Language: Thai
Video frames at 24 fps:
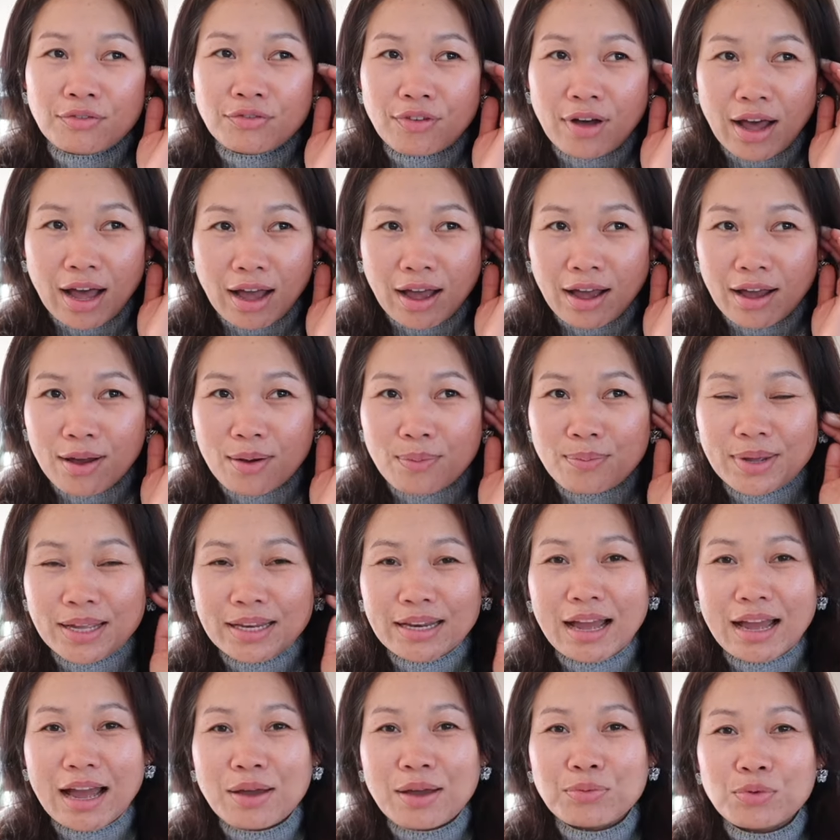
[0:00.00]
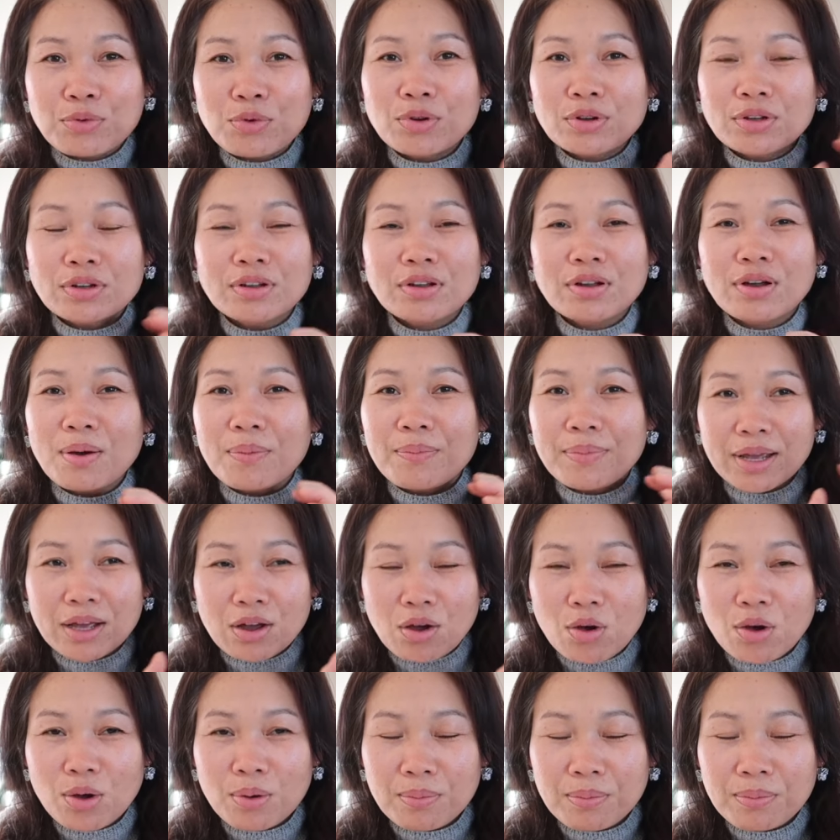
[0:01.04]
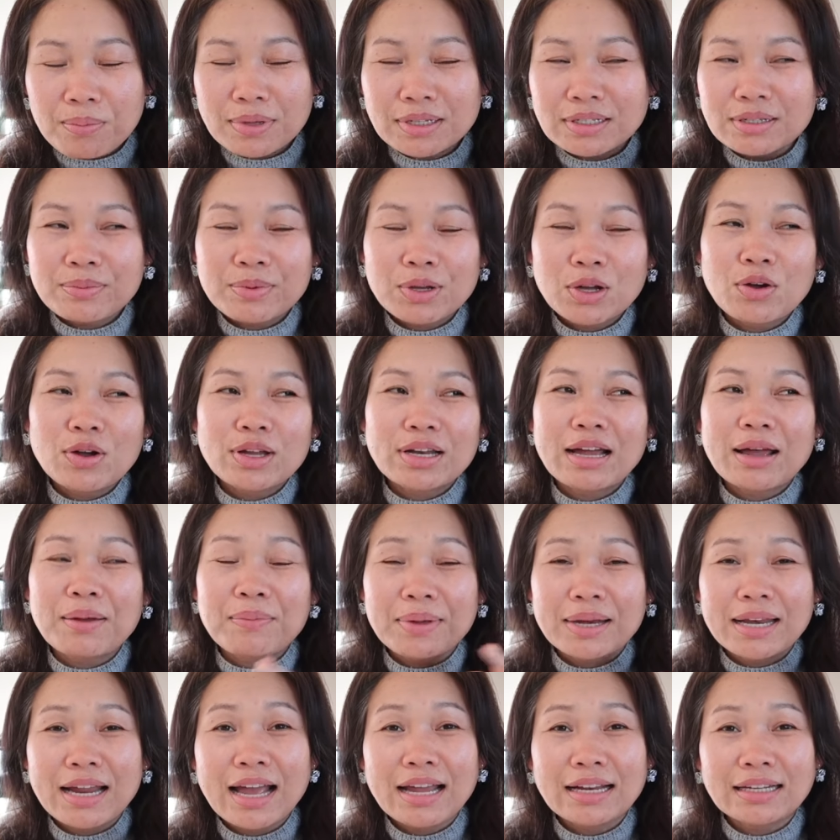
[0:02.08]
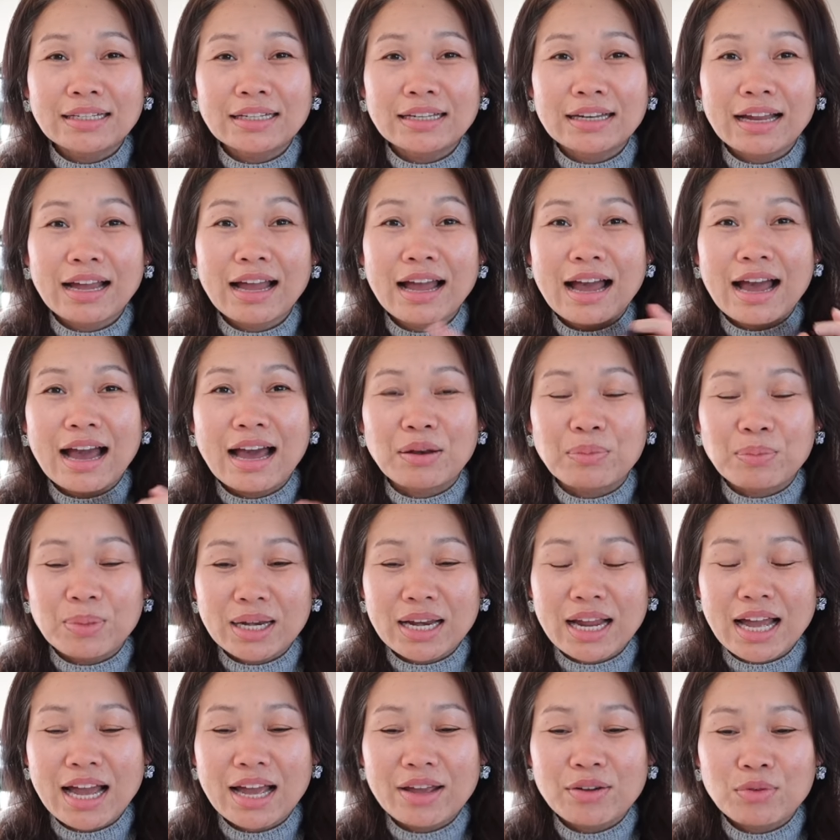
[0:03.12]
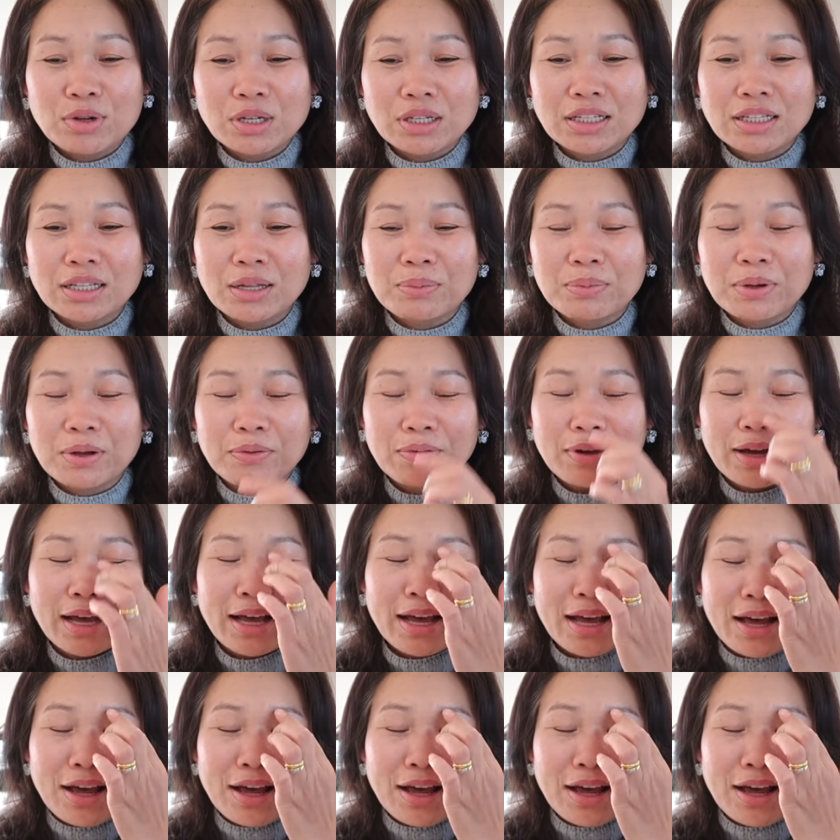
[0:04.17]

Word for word: ฟังก็ไม่ได้ พูดก็ไม่ไม่ใช่ไม่ค่อยได้ไม่ได้เลยนะคะ อ่านไม่ได้มันก็เลยแปลว่า